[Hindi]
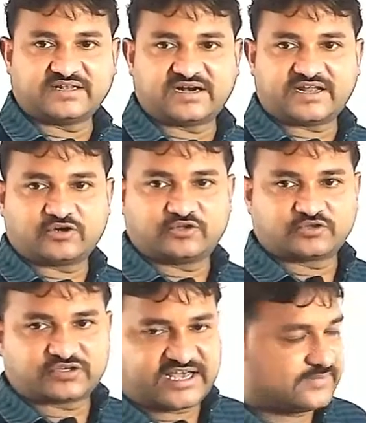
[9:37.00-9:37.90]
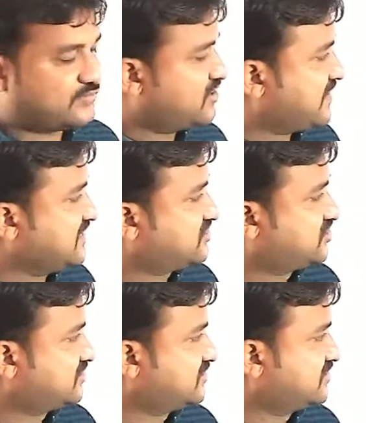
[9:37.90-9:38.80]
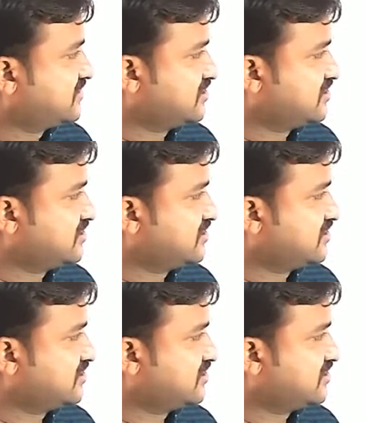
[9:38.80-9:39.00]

साढ़े तीन घटाओगे दो सौ ग्यारह पॉइंट पांच